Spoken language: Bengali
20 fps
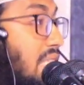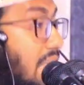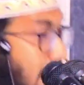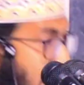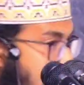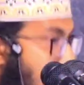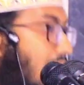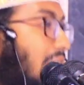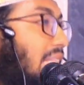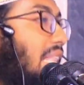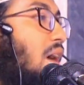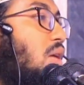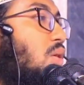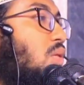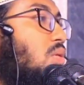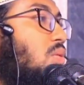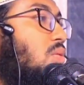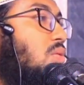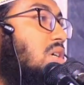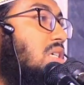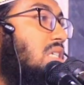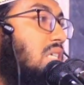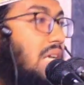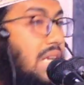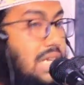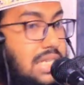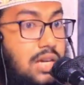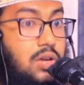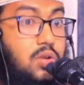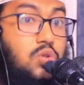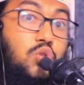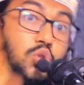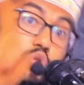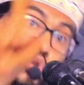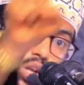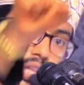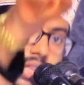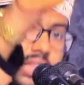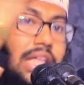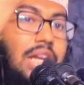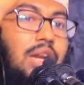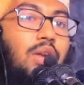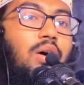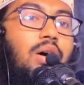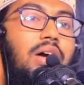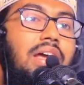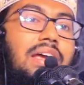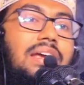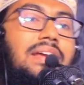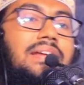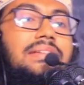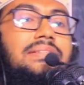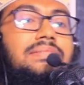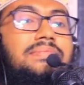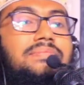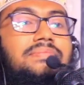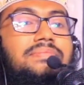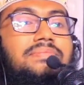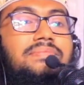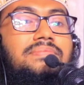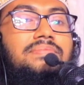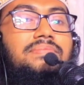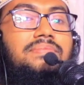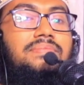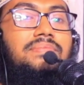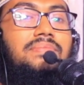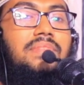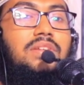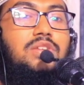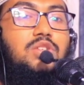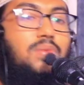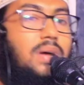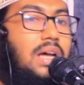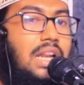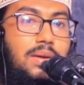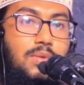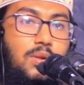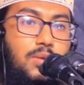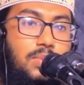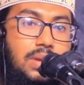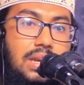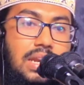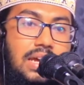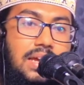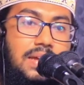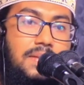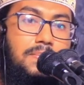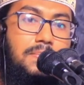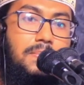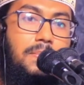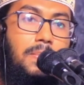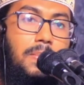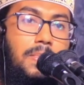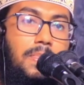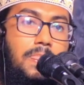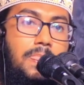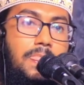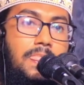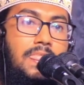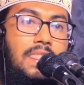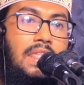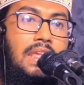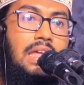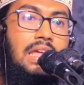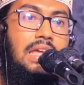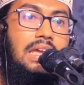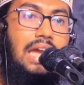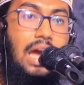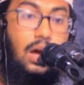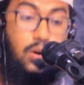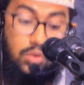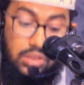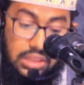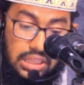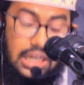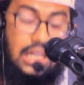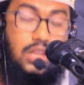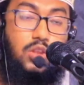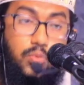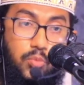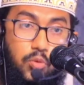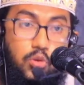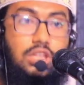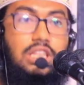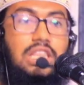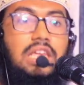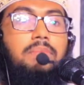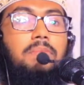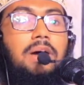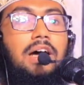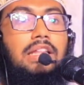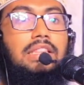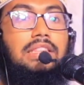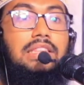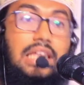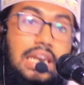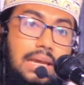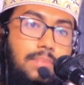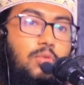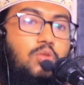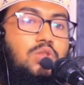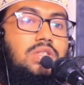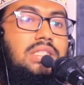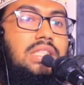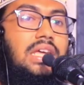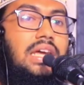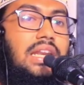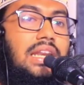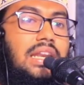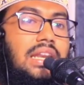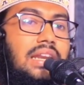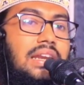যেটাই দেও সেটা যেন সুসন্তান হয় সোহালা বলবেন না কারণ তিনি তো বুদ্ধিমান তিনি বুঝতেন